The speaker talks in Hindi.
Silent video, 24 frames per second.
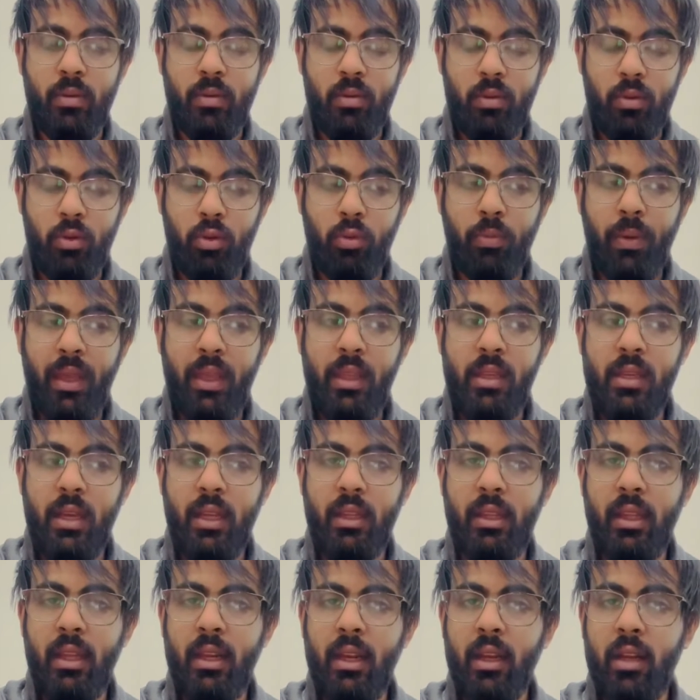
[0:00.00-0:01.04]
दुबई
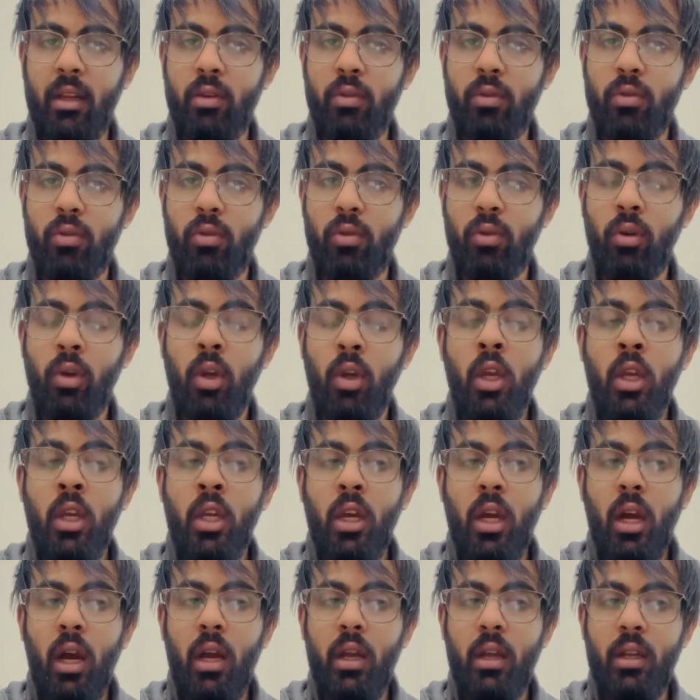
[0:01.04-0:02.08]
जाता है ना अगर उसको
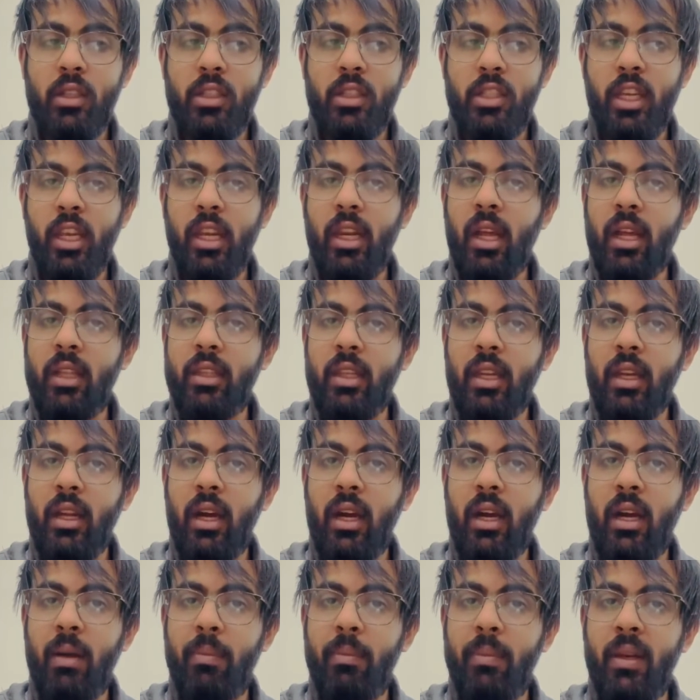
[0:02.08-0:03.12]
छह लाख
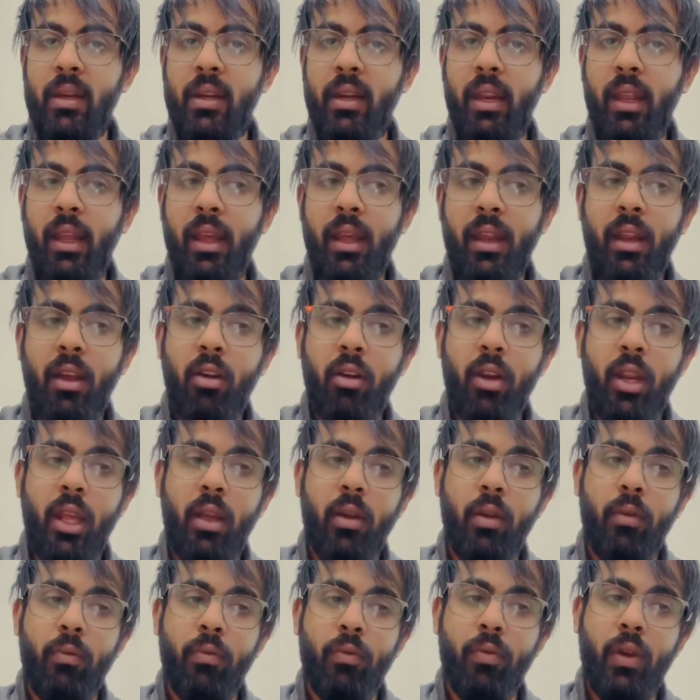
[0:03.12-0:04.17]
तनखा मिल रही है ना और
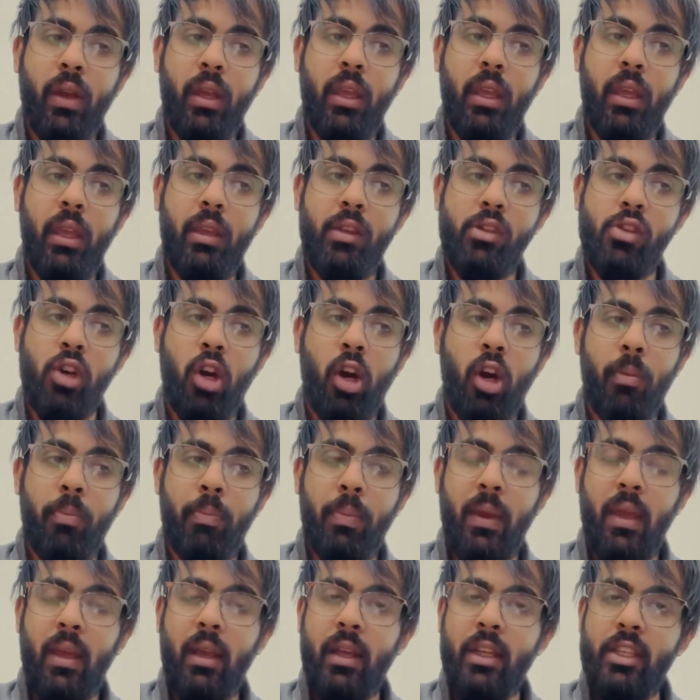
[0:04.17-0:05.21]
वही जॉब
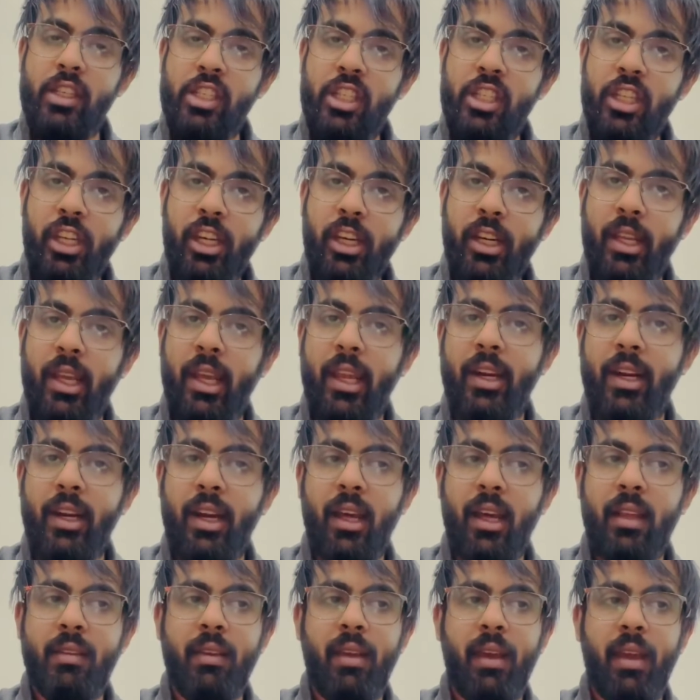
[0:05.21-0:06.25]
पे एक इंजीनियर
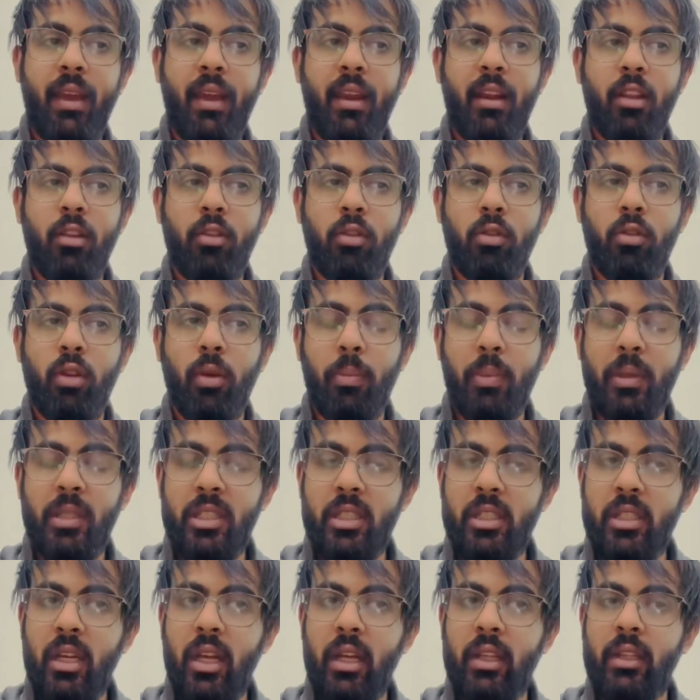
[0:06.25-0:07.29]
कनाडा से आया ना तो उसे
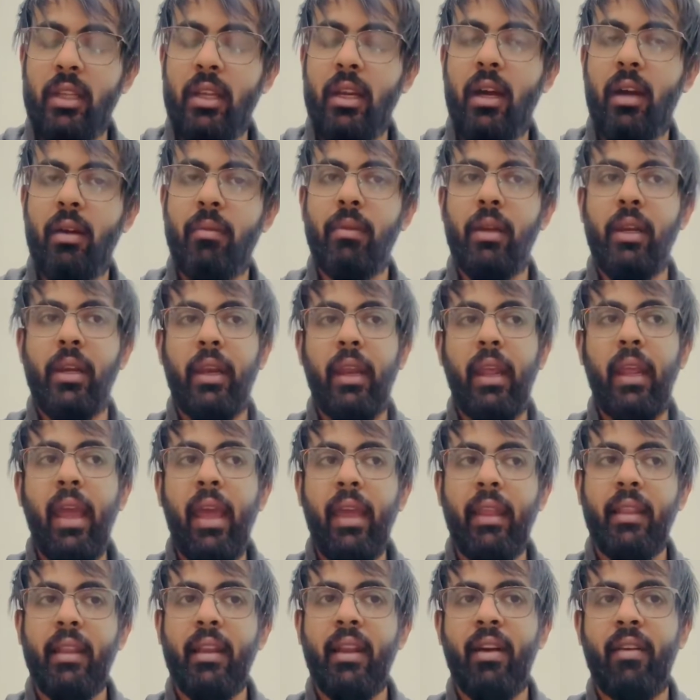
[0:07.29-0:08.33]
पच्चीस लाख तनखा मिल रही
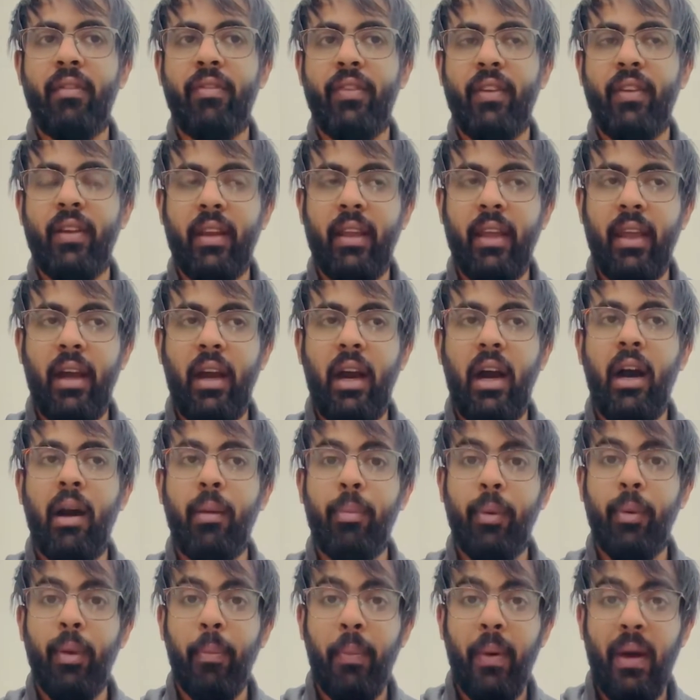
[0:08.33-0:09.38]
है इतना फ़र्क है
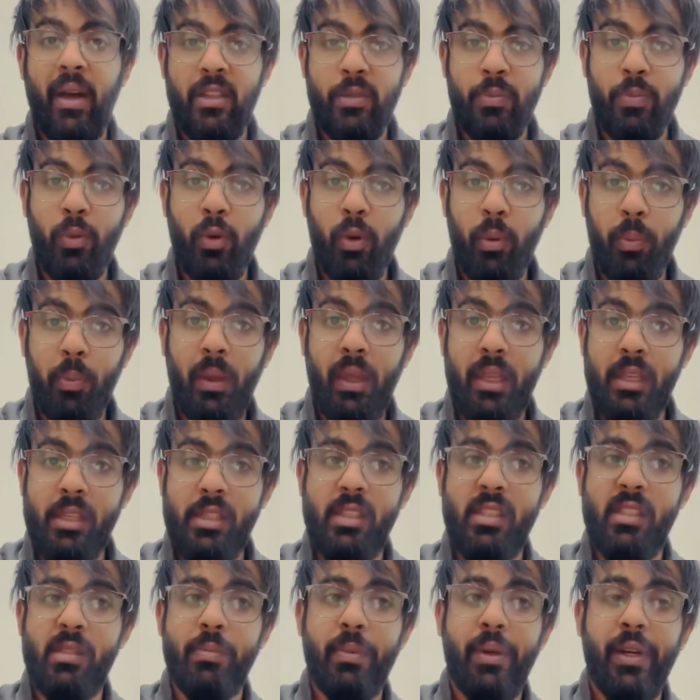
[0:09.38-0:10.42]
आपके पासपोर्ट पे ये
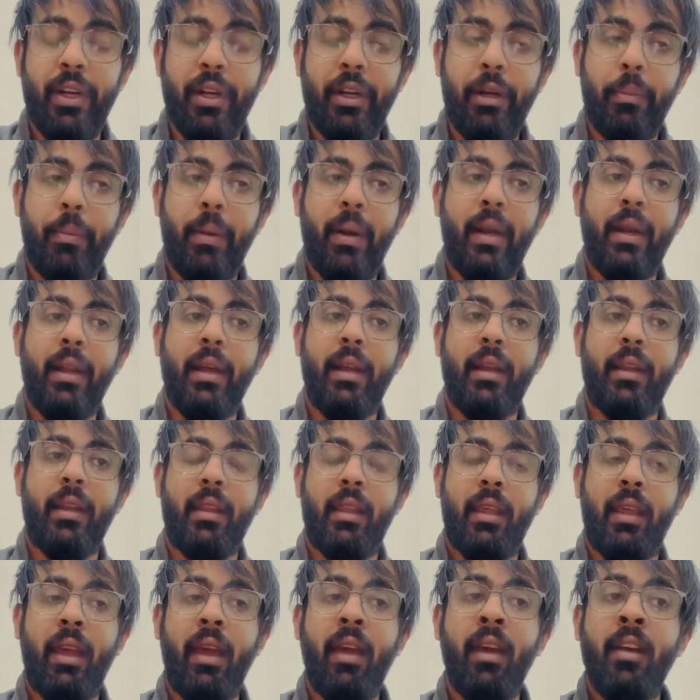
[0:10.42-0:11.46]
चीज़ बड़ी डिपेंड
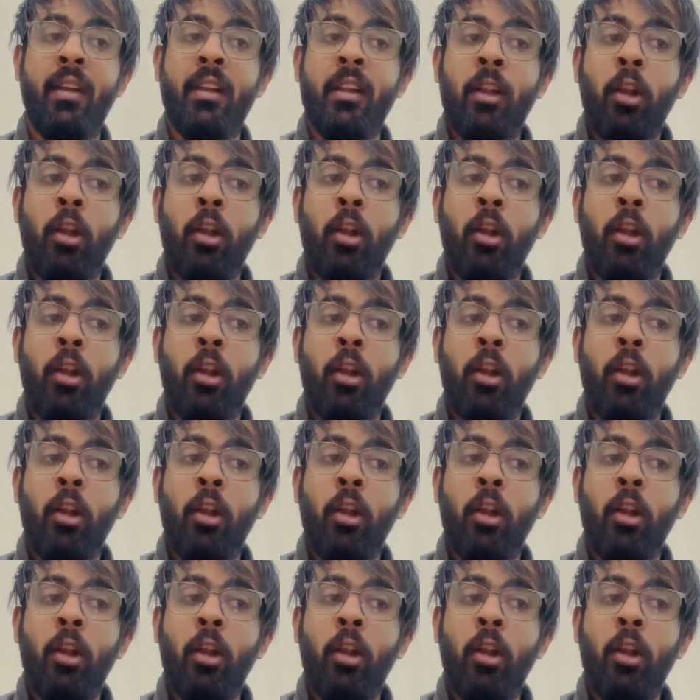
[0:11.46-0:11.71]
करती है